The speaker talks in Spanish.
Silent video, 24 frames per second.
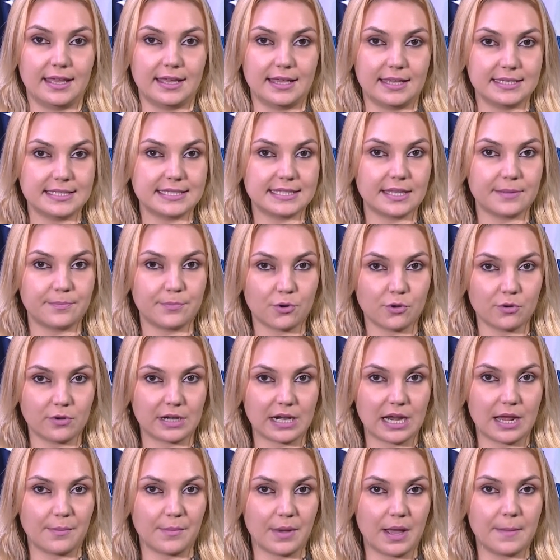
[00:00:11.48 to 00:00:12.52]
Este
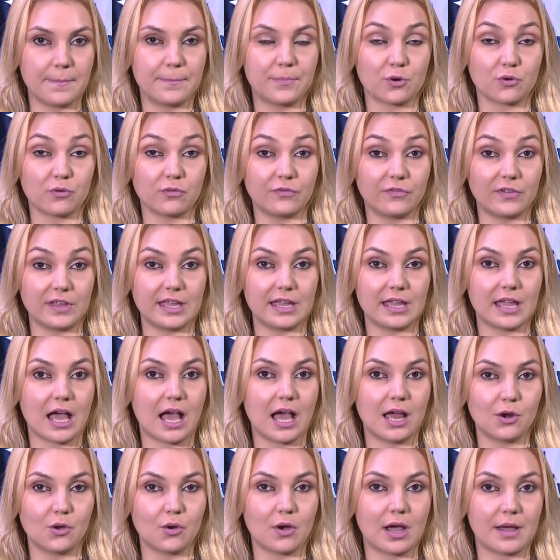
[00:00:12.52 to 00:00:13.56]
programa provee
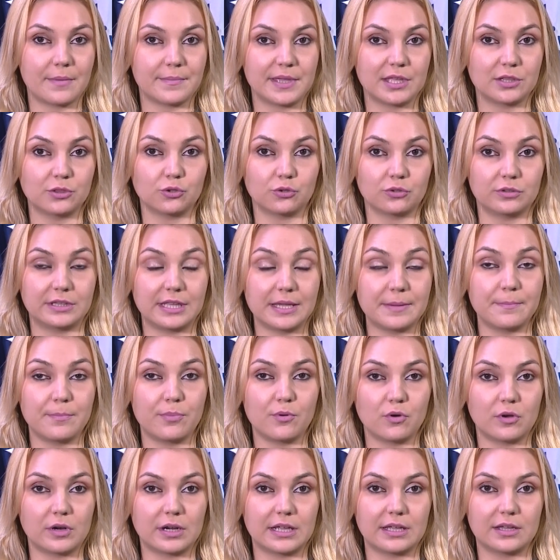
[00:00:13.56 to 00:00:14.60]
alojamiento
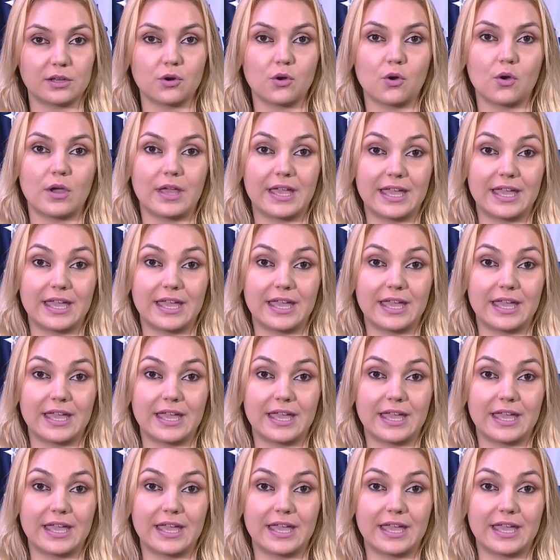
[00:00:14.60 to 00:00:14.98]
temporero